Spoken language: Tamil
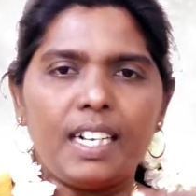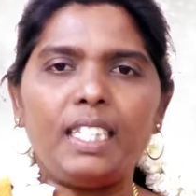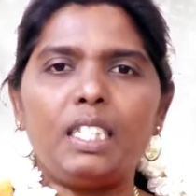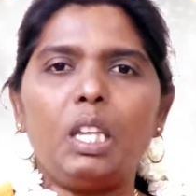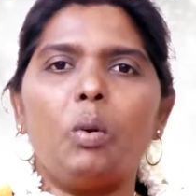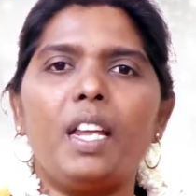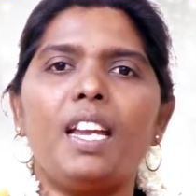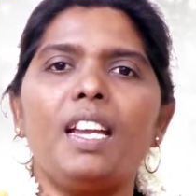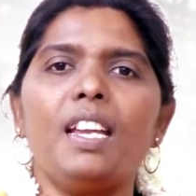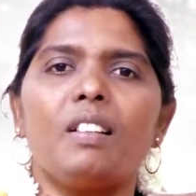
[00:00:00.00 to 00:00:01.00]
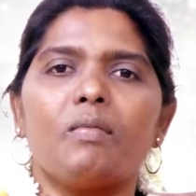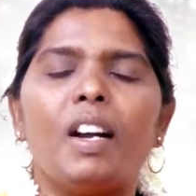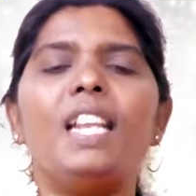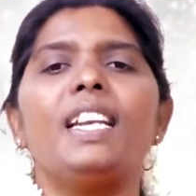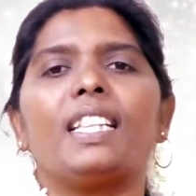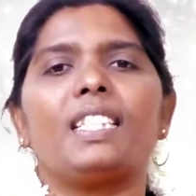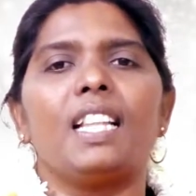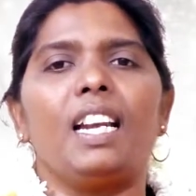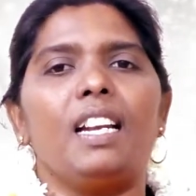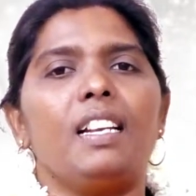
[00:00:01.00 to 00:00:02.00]
கர்த்தருடைய வழி
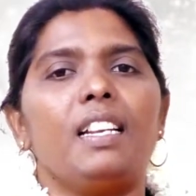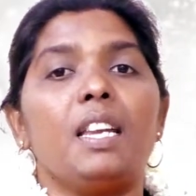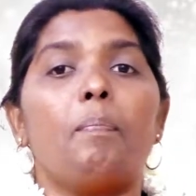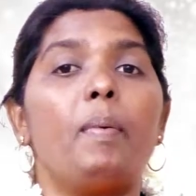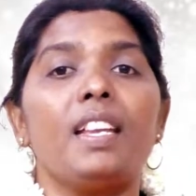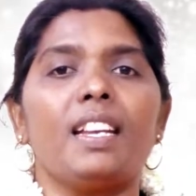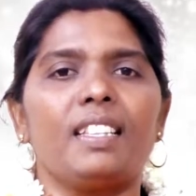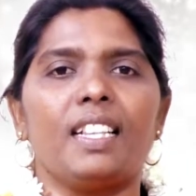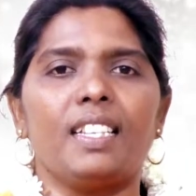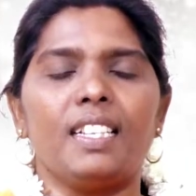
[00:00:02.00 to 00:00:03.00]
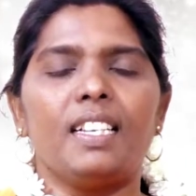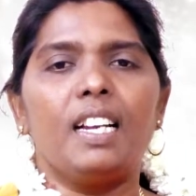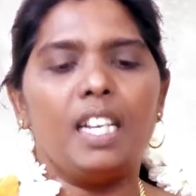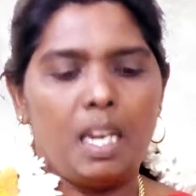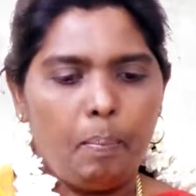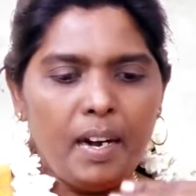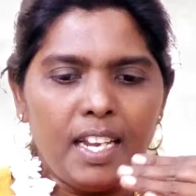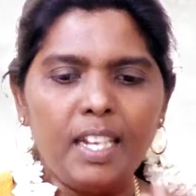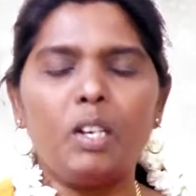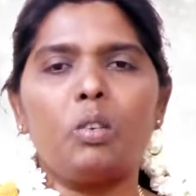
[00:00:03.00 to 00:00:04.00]
நடத்துதல் எப்படி இருந்தது எப்படி
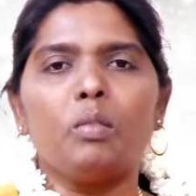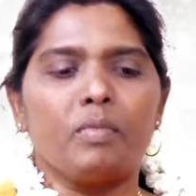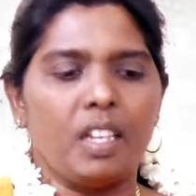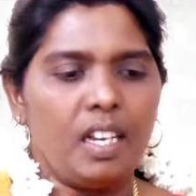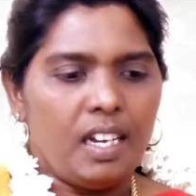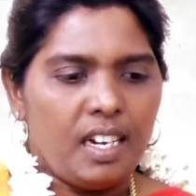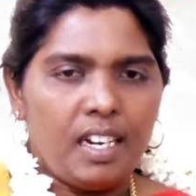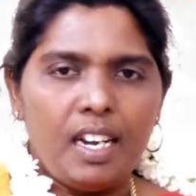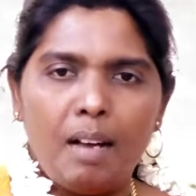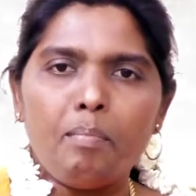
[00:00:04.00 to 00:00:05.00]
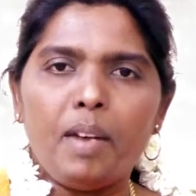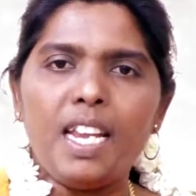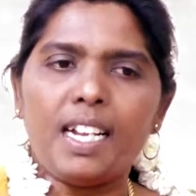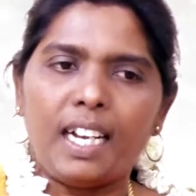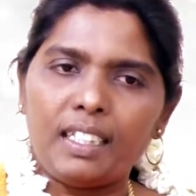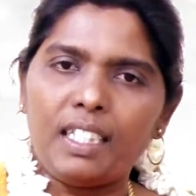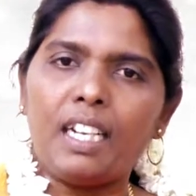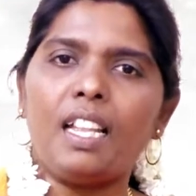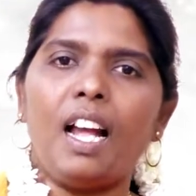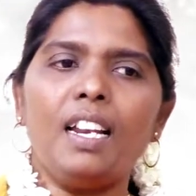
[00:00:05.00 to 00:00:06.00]
இருக்கும் நம்மை
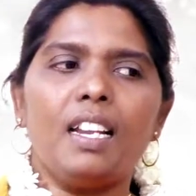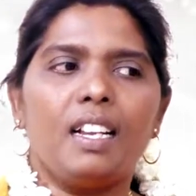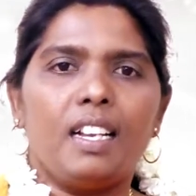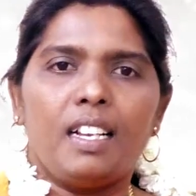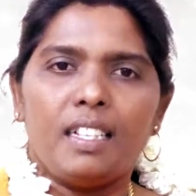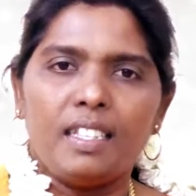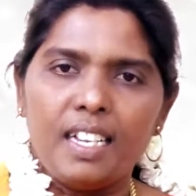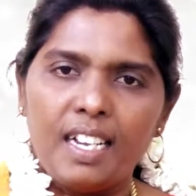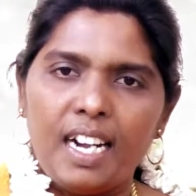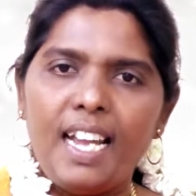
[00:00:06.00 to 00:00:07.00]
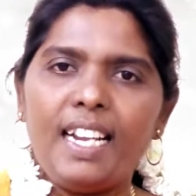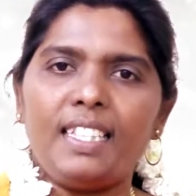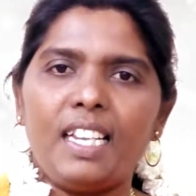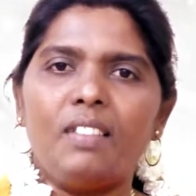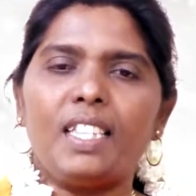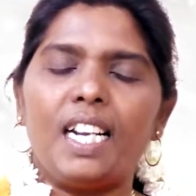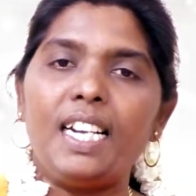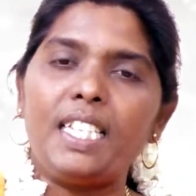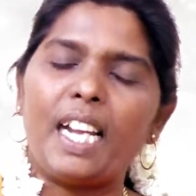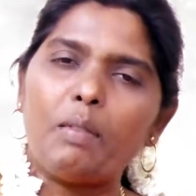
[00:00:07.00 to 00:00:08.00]
கர்த்தர் தான் இந்த ரெண்டாயிரத்தி இருபத்தி
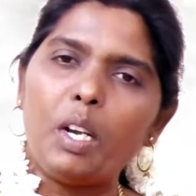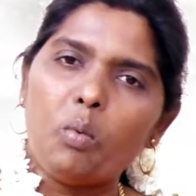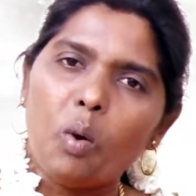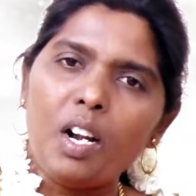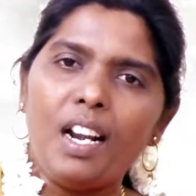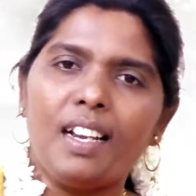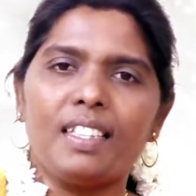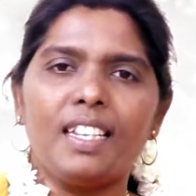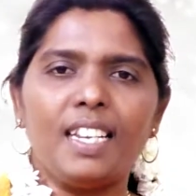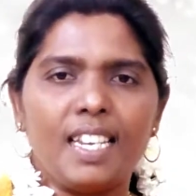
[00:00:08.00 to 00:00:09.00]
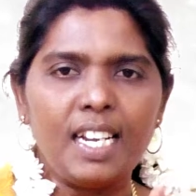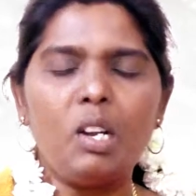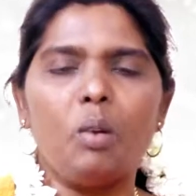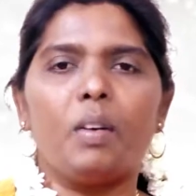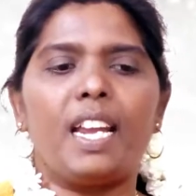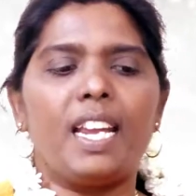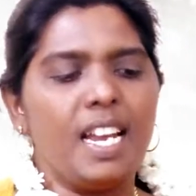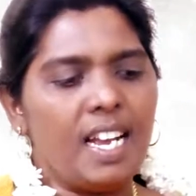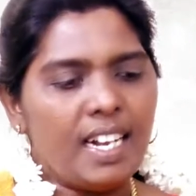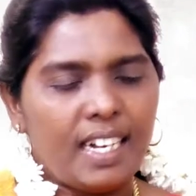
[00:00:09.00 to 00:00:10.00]
ரெண்டு ஜனவரி ஒன்றிலிருந்து இன்று வரை
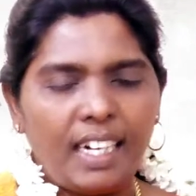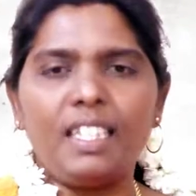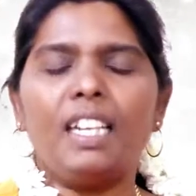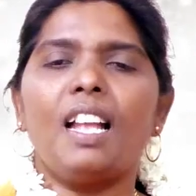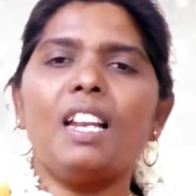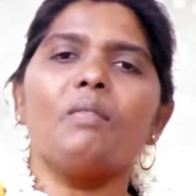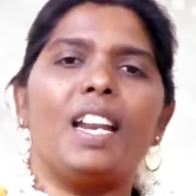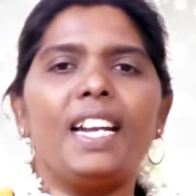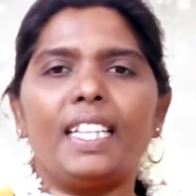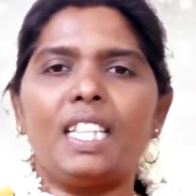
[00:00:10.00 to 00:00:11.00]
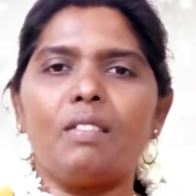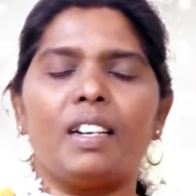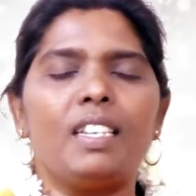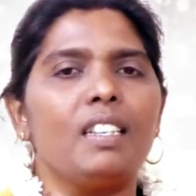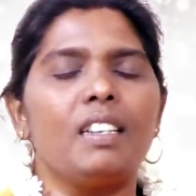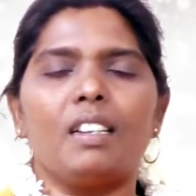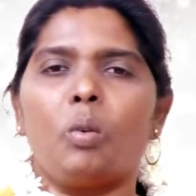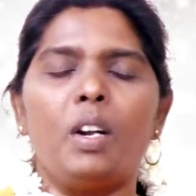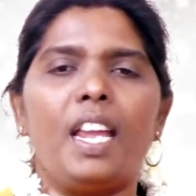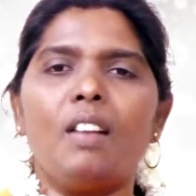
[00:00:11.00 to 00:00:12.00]
கர்த்தர் தான் வழி நடத்தி வன்
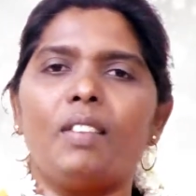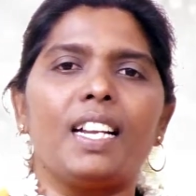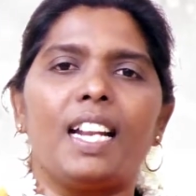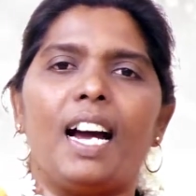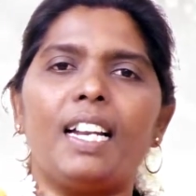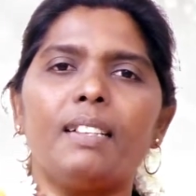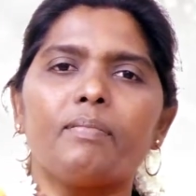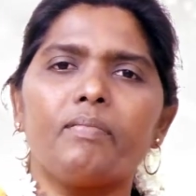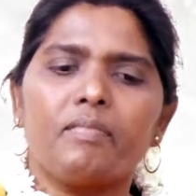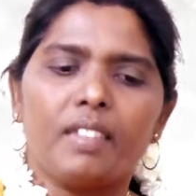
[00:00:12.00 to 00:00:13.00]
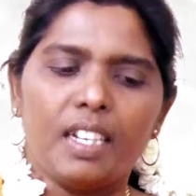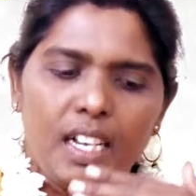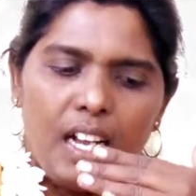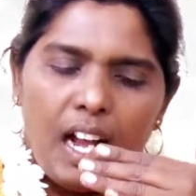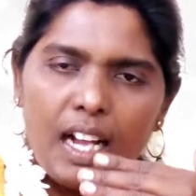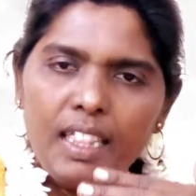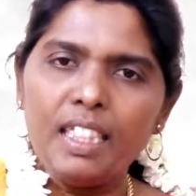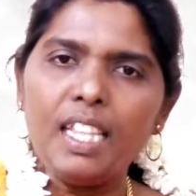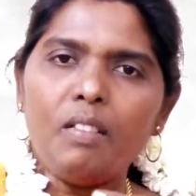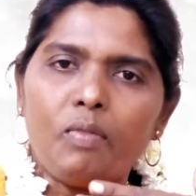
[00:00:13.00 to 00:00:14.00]
கொண்டே வருகிறார்
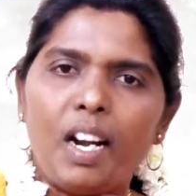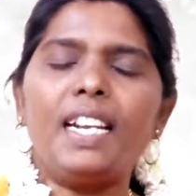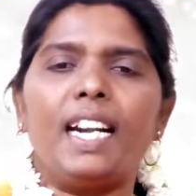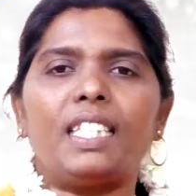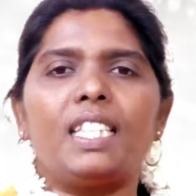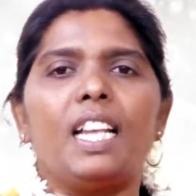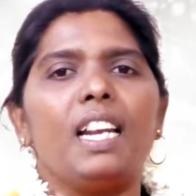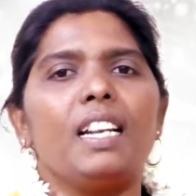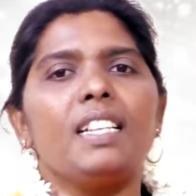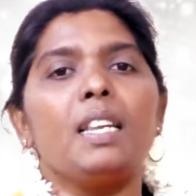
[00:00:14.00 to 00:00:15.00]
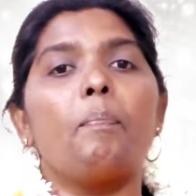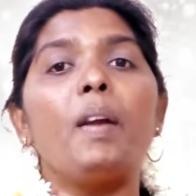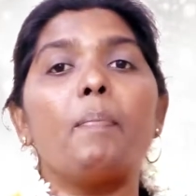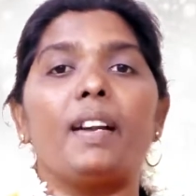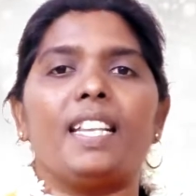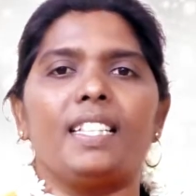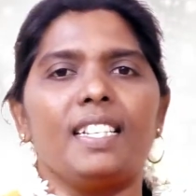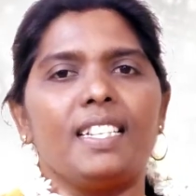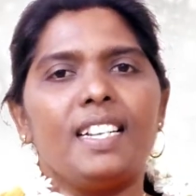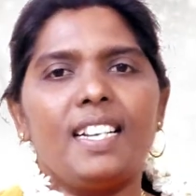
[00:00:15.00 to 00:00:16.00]
அந்த வழி நடத்துதல் எப்படிப்பட்டது
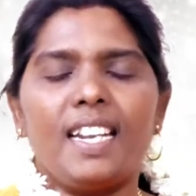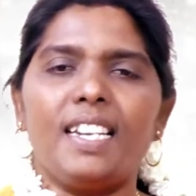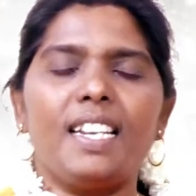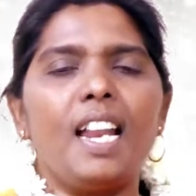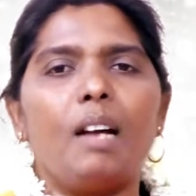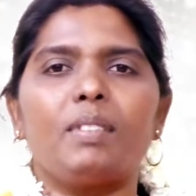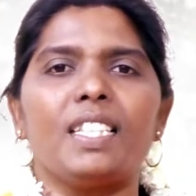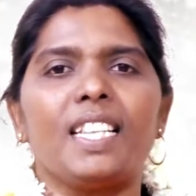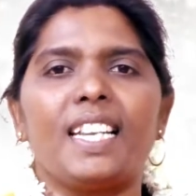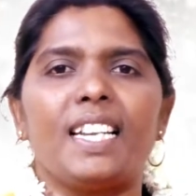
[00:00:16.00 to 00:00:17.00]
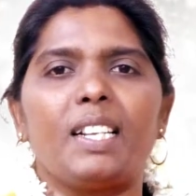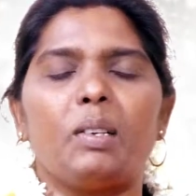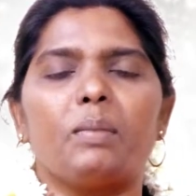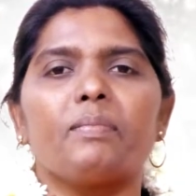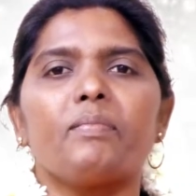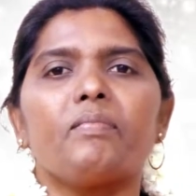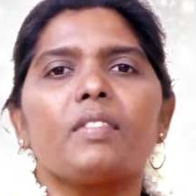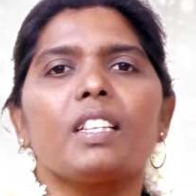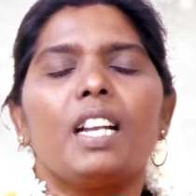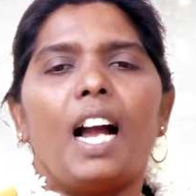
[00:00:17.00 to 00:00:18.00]
என்று நாம் சிந்திக்க இருக்கிறோம்
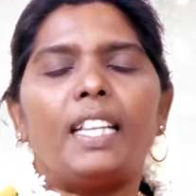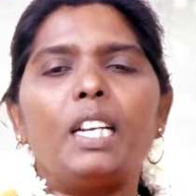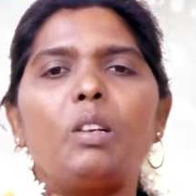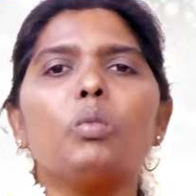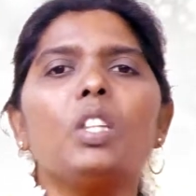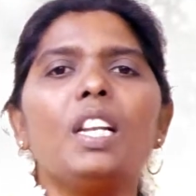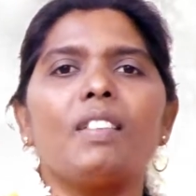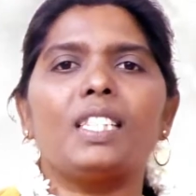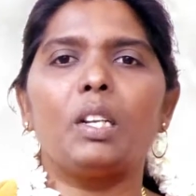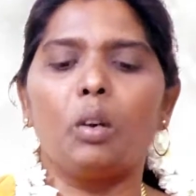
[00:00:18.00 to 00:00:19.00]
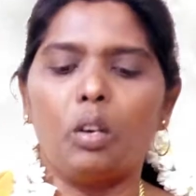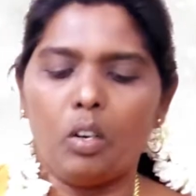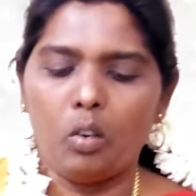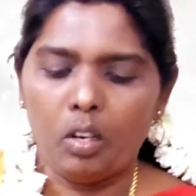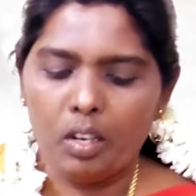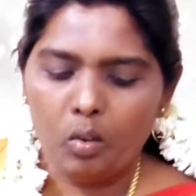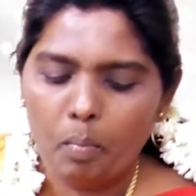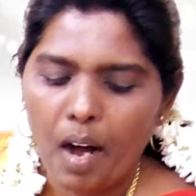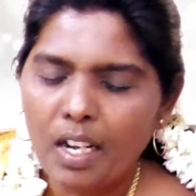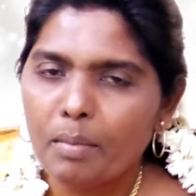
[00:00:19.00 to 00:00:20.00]
அதற்கு முந்தின வசனம்
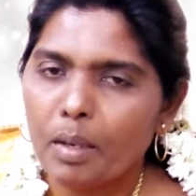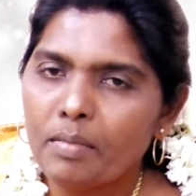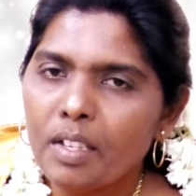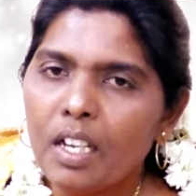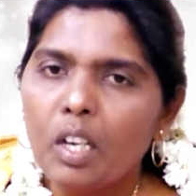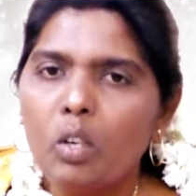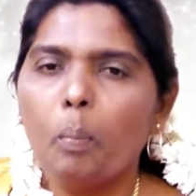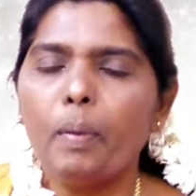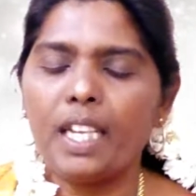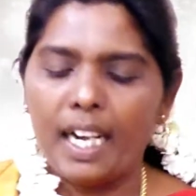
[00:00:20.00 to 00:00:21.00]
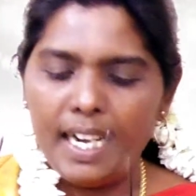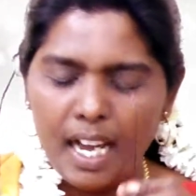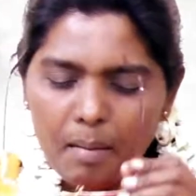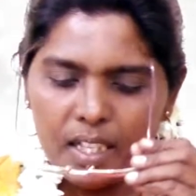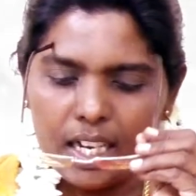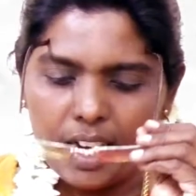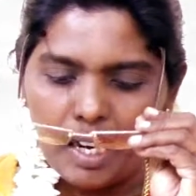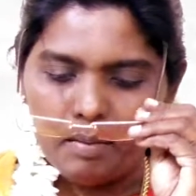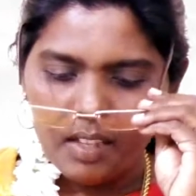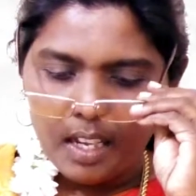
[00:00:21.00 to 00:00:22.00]
உபாகமம் முப்பத்தி ரெண்டாம்
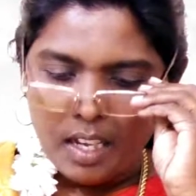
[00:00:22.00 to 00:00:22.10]
அதிகாரம்